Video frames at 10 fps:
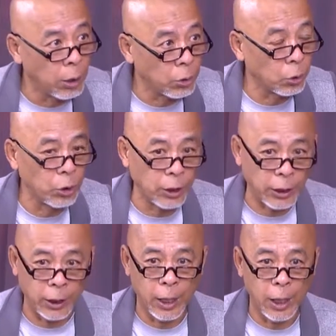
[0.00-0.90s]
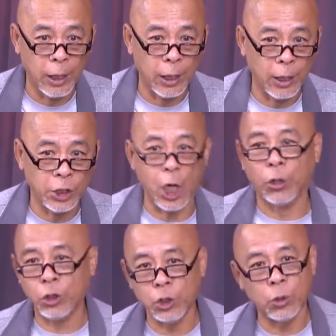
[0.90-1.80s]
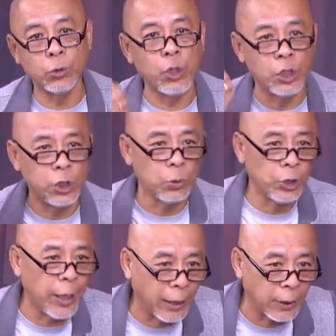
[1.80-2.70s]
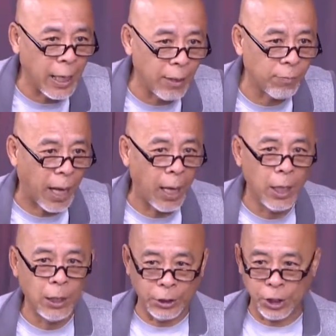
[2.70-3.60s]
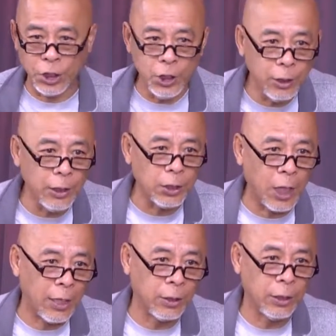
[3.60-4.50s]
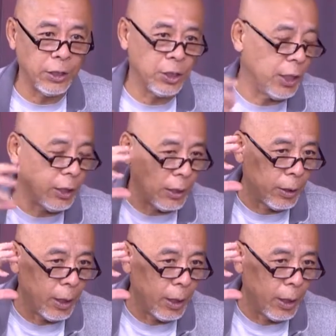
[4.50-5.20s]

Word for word: 就是说你呃小的时候对事物是那样的看法，你的经历产生了一些你